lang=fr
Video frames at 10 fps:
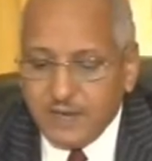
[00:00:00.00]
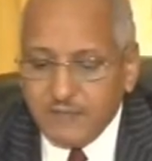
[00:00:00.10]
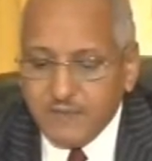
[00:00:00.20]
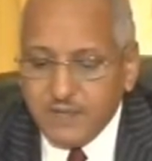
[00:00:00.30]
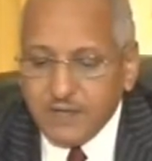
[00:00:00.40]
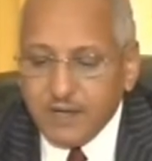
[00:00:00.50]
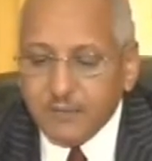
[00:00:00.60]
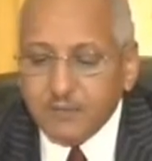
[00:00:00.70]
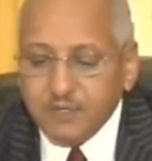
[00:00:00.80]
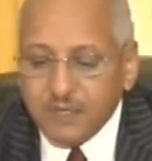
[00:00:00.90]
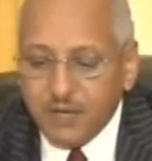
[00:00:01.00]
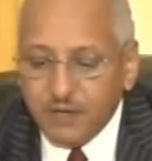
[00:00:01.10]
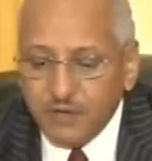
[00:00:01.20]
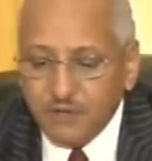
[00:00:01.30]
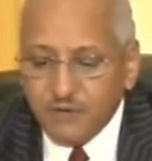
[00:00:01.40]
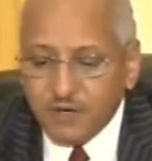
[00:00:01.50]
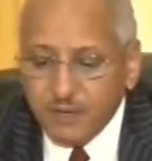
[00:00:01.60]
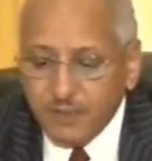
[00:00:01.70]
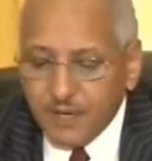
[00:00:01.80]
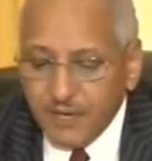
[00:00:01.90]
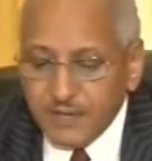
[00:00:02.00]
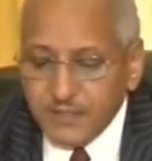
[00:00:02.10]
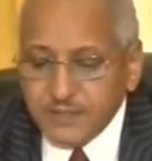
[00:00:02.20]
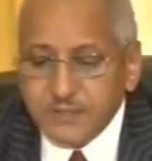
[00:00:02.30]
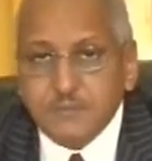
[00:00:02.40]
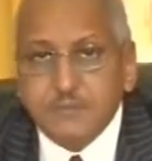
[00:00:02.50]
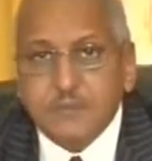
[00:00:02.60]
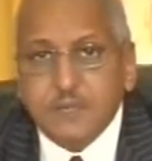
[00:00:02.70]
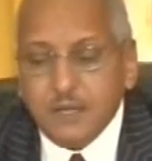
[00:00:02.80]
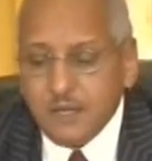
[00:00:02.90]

à travers la mise en œuvre des mécanismes